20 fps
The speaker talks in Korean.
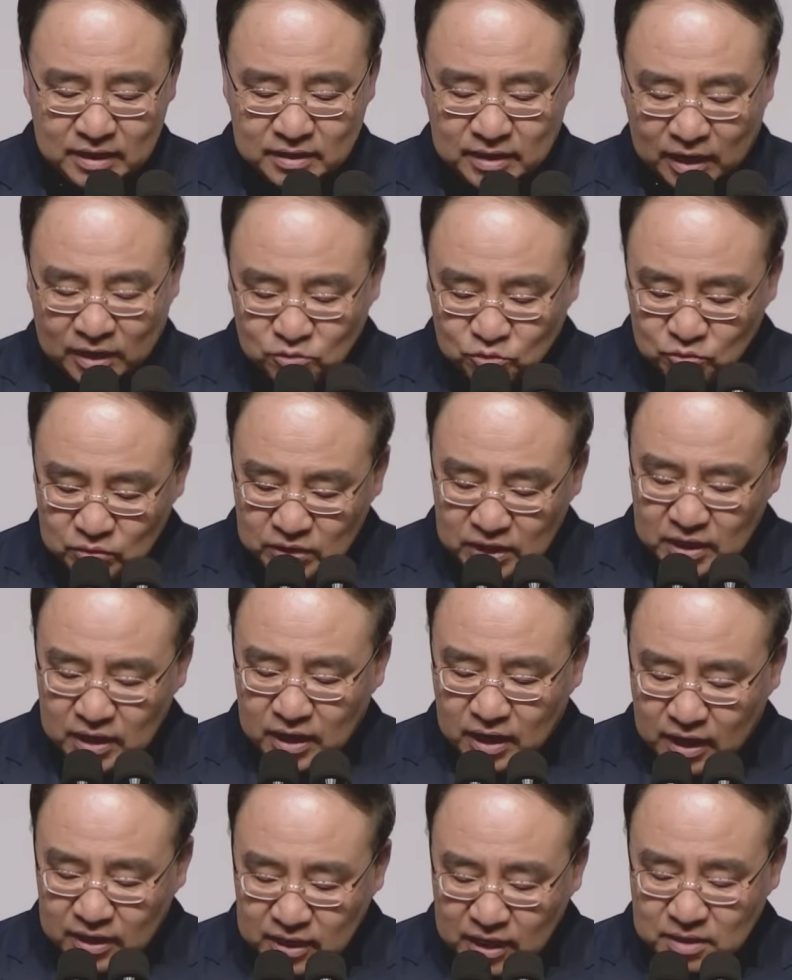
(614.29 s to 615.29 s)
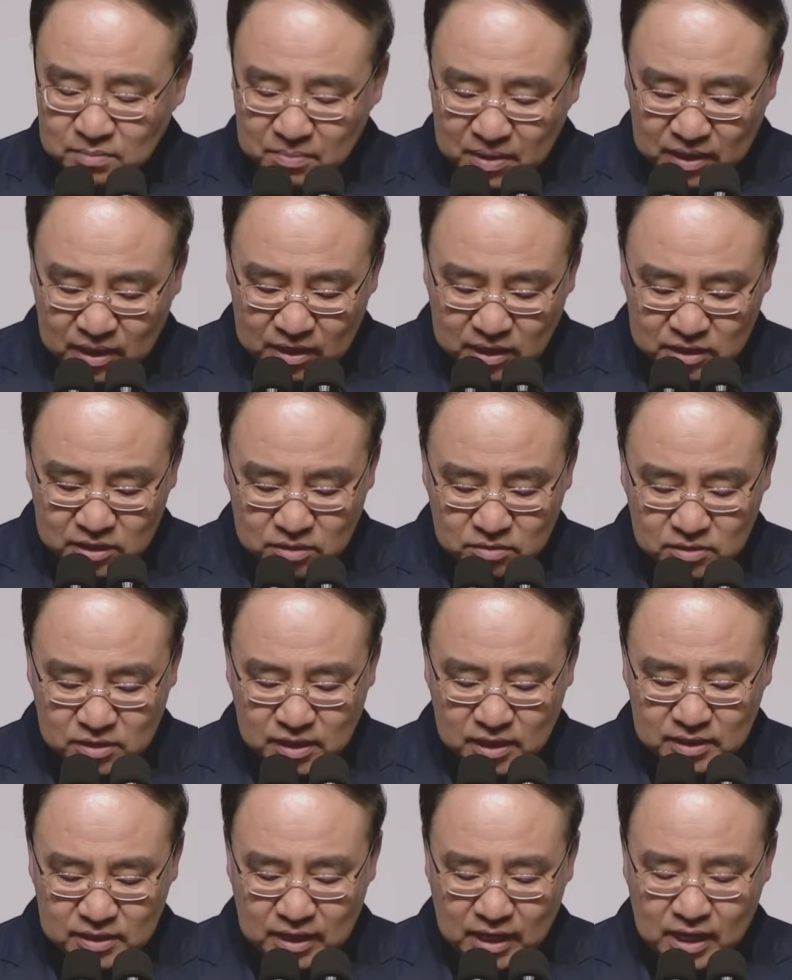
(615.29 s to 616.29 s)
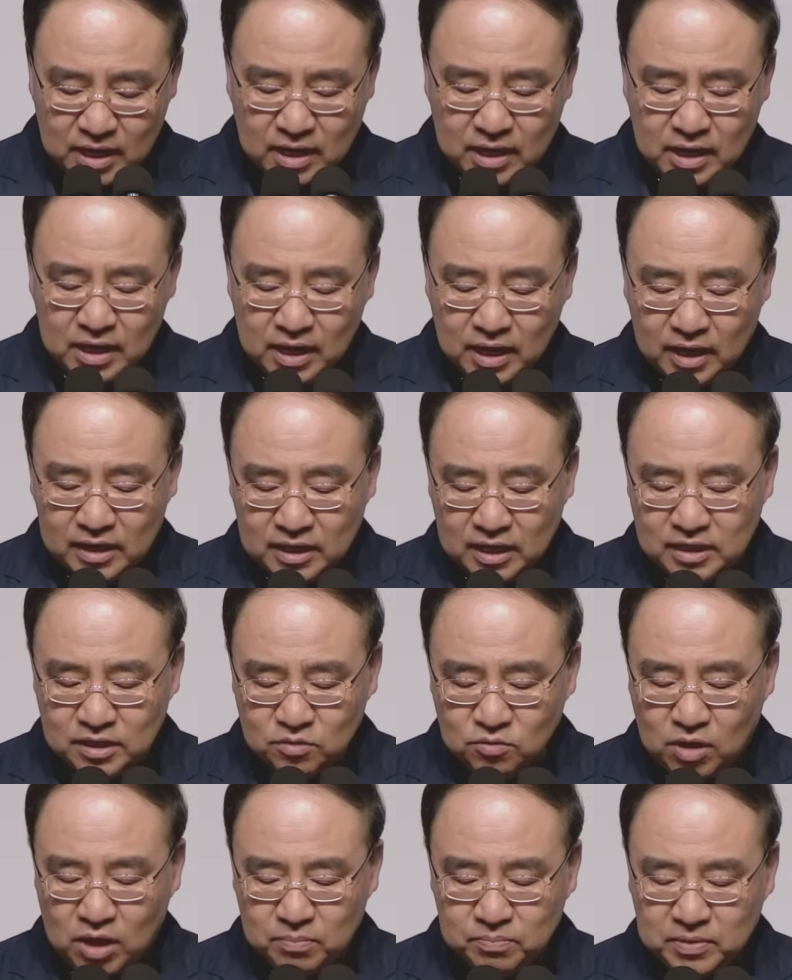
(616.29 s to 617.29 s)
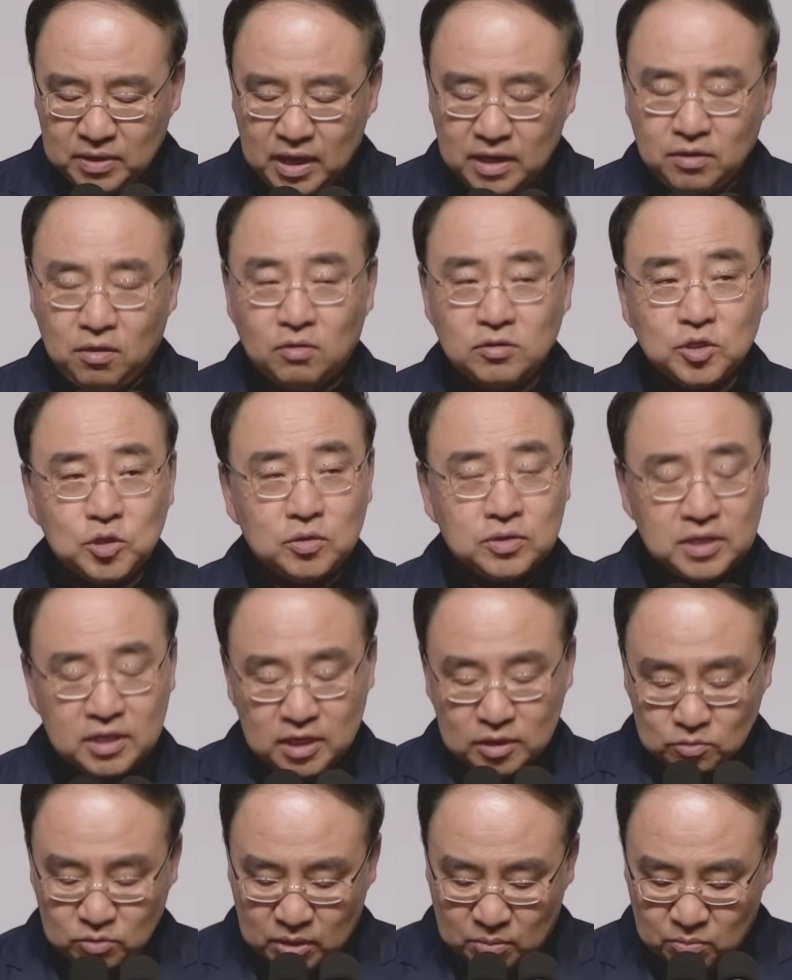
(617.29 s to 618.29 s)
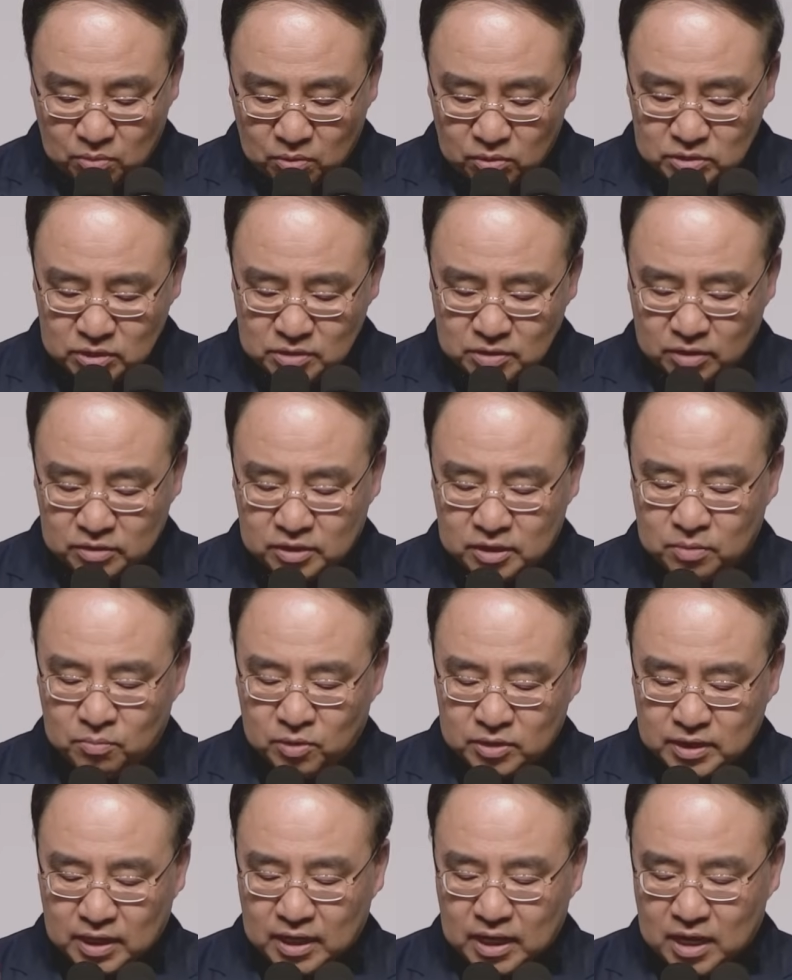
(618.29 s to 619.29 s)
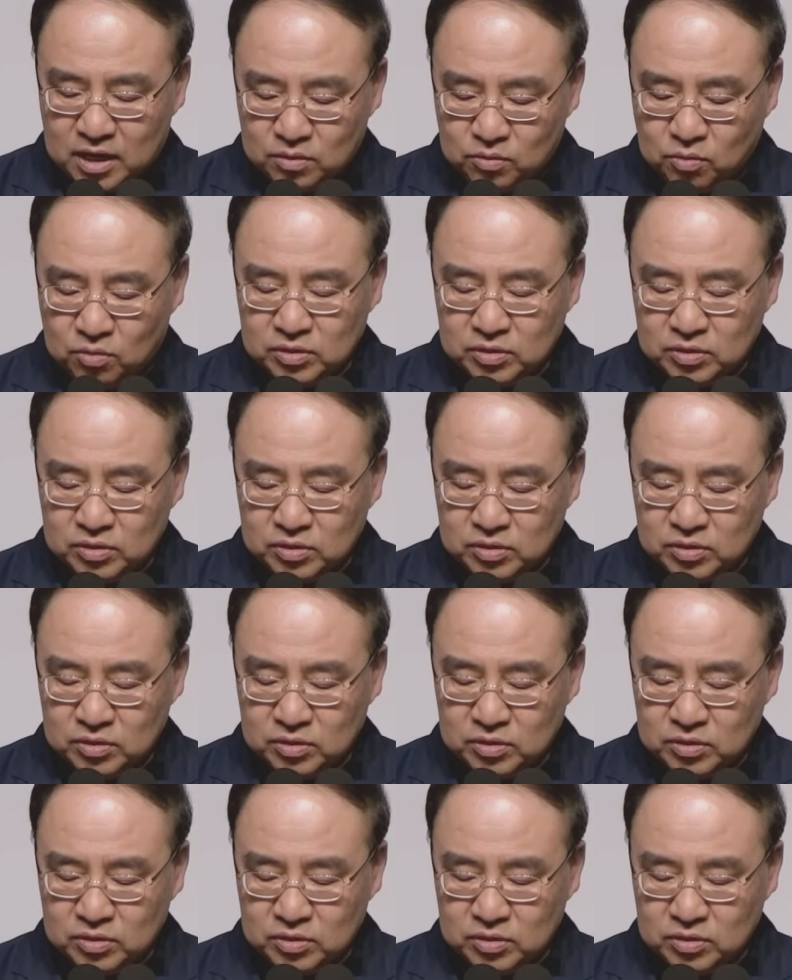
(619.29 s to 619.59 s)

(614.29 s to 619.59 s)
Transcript: 단순히 하나님만 안 계신 것이 아니라 하나님과 함께 영적 세계에 속한 모든 것들 뭐 사랑,